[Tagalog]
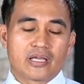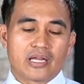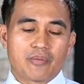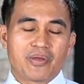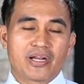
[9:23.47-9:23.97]

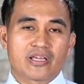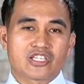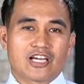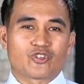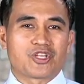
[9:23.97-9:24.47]
ila binagid
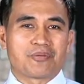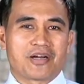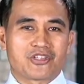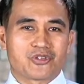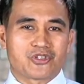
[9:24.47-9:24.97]
sa aton yung
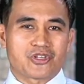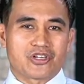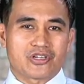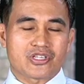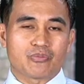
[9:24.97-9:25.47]
mga church
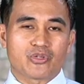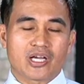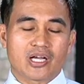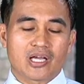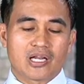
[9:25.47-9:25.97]
clerks. Amo na
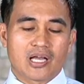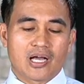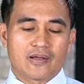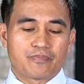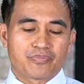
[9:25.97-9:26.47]
nga
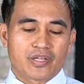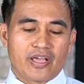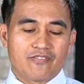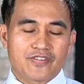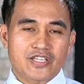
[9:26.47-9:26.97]

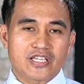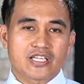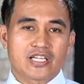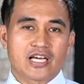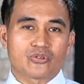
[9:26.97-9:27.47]
gina-emphasize
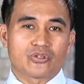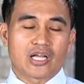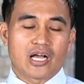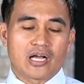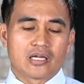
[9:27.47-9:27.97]
ginaton
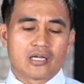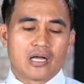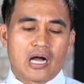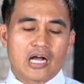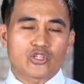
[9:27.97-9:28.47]
nga
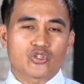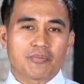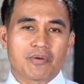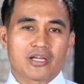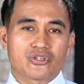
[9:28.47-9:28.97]
ang ato niya
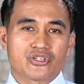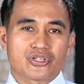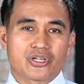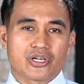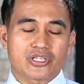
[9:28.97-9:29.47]
mga
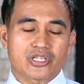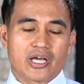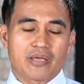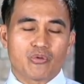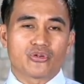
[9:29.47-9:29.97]
church clerk
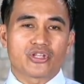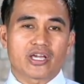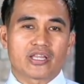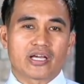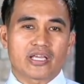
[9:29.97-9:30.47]
sa ah, himuon niya
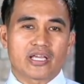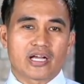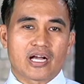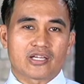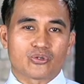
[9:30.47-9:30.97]
gid ang iya
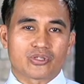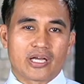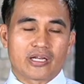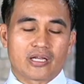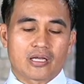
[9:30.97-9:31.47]
nga
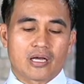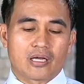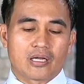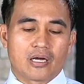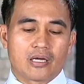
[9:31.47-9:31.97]
katugdanan
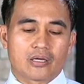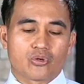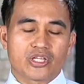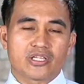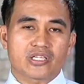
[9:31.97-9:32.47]
kag uh, ah,
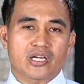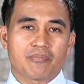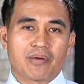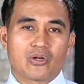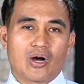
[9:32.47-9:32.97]
kun hindi siya
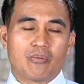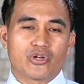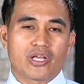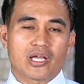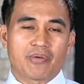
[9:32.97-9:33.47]
kahibalo amo
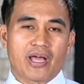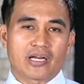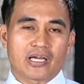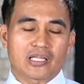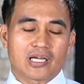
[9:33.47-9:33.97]
ni nga may
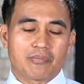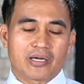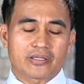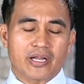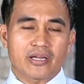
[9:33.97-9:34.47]
ara kita nga
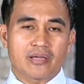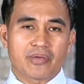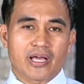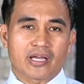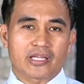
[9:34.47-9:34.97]
mga training
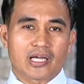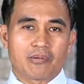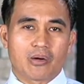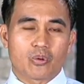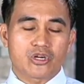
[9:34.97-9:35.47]
may ara kita nga
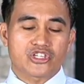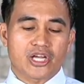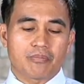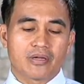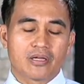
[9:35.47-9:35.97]
mga workshop